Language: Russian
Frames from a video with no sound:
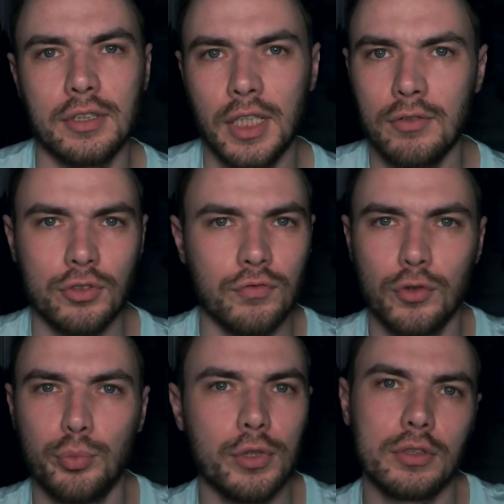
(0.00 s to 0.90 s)
Я вот
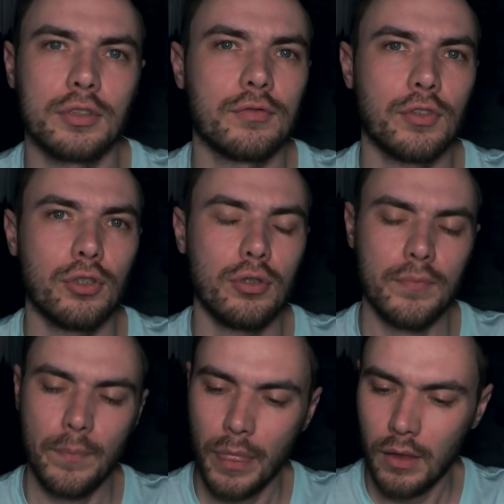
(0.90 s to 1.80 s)
влюбился в нее.
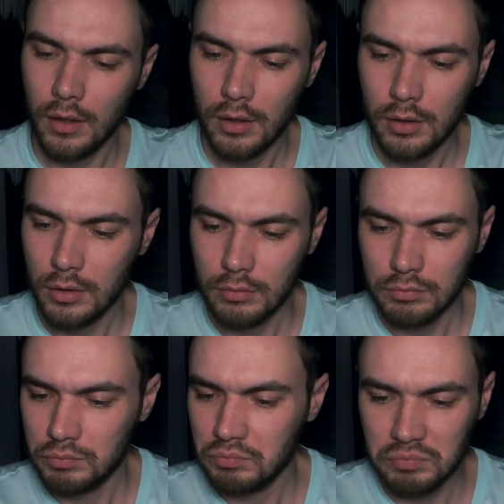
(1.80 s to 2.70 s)

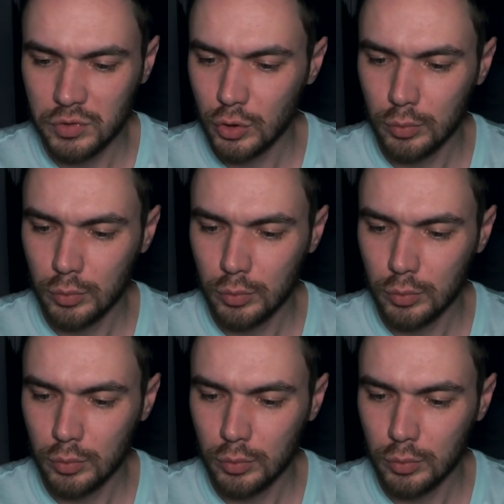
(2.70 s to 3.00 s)
Все,